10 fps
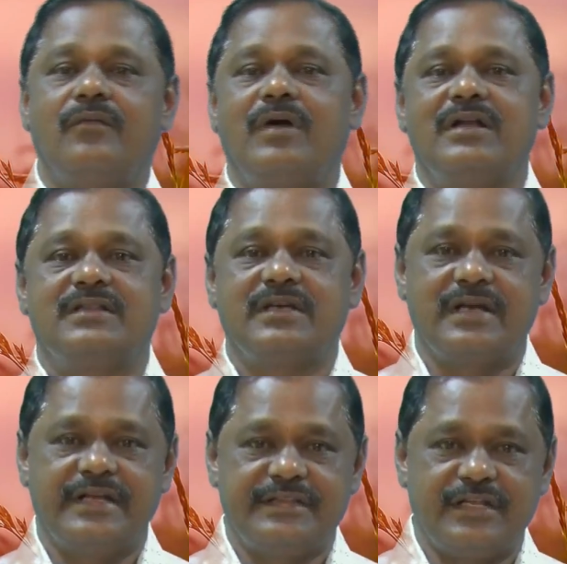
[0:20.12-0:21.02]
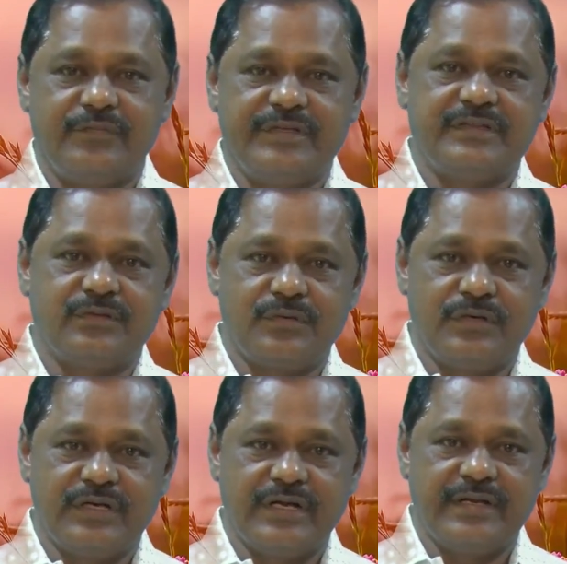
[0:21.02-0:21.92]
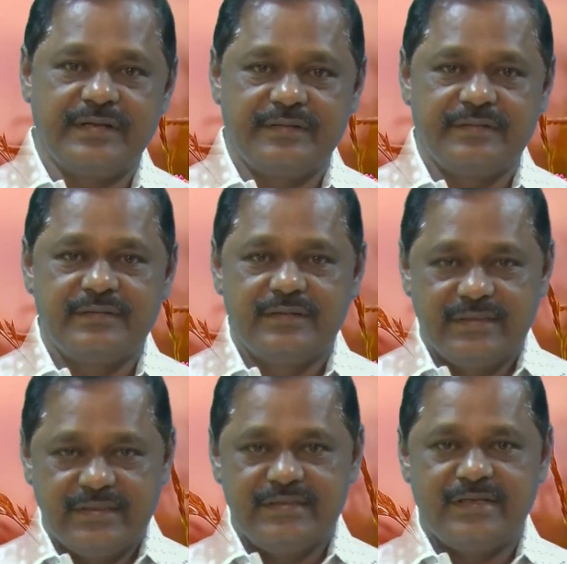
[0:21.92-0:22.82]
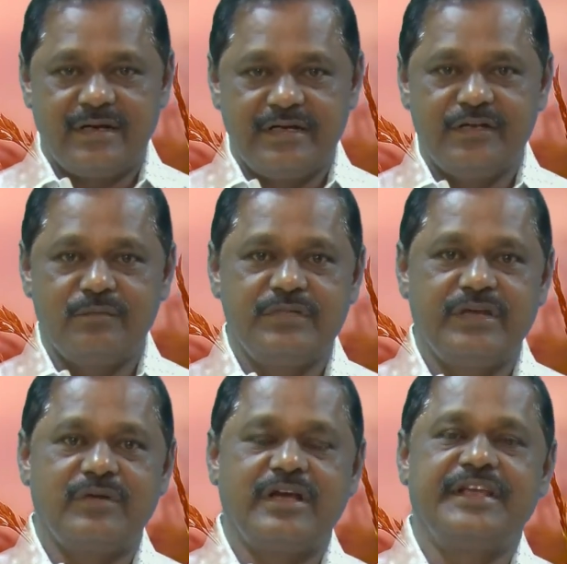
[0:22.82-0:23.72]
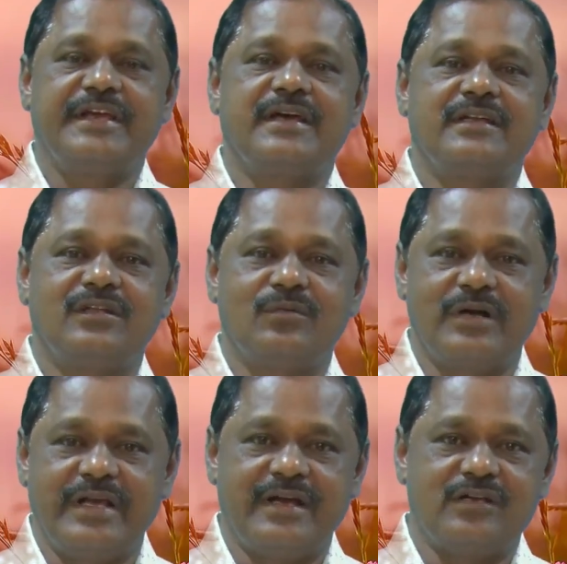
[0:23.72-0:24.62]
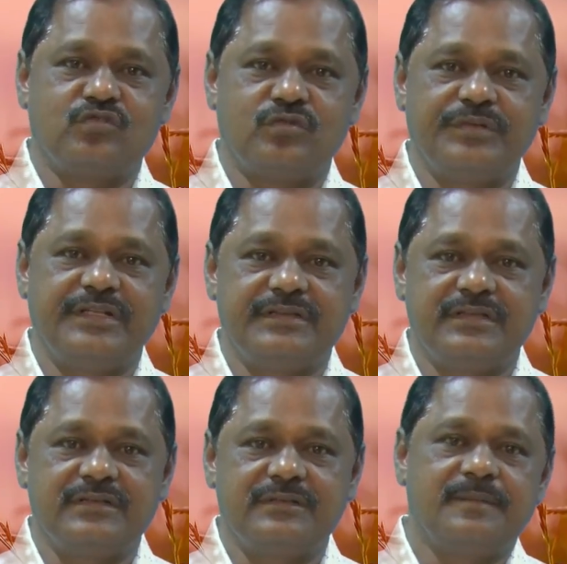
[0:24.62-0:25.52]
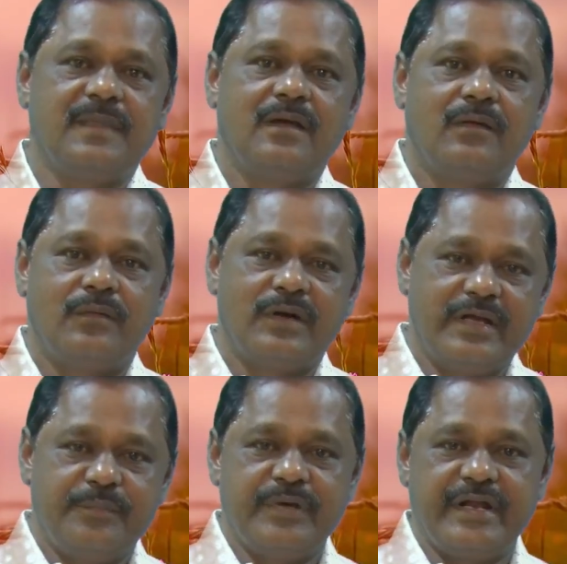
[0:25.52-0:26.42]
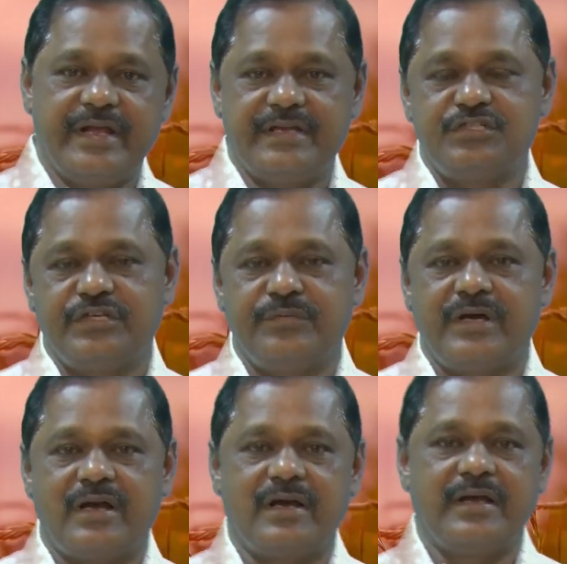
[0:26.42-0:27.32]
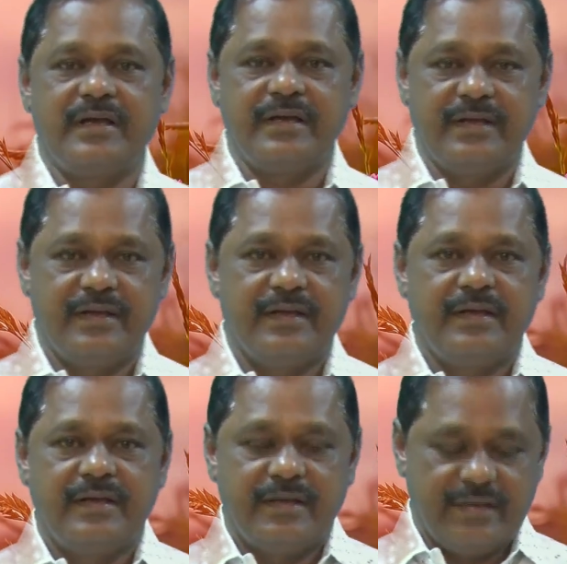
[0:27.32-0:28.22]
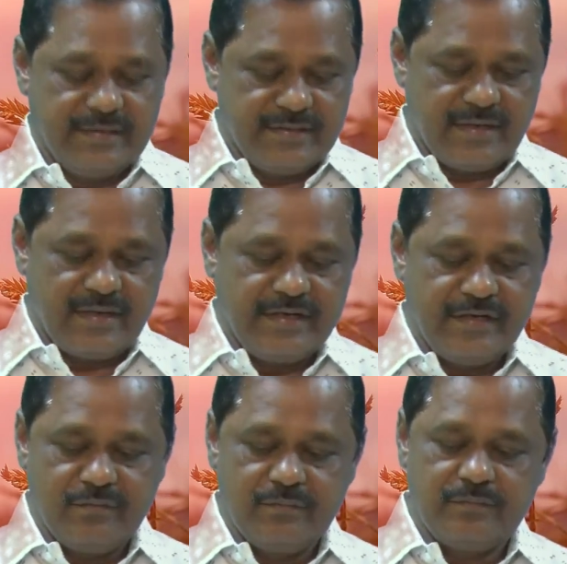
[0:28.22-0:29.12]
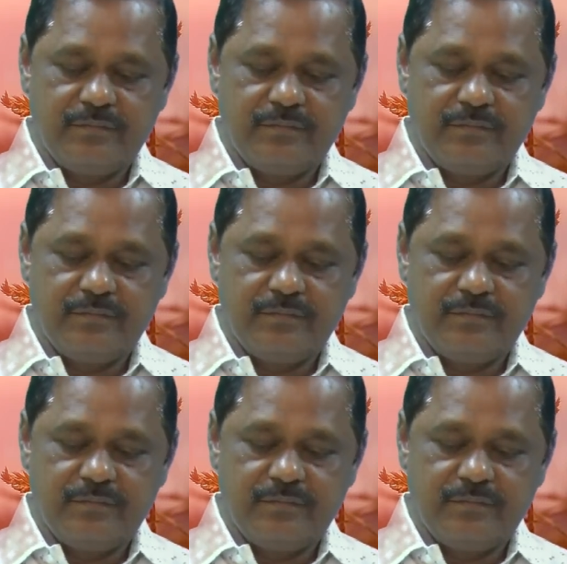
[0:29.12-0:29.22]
வாழ்த்துக்களை தெரிவித்துக் கொள்கிறேன் இந்த நாளிலும் தேவனாகிய கர்த்தர் உங்களை ஆசிர்வதித்து உங்களை பெருகே செய்வாராக இந்த நாளிலும்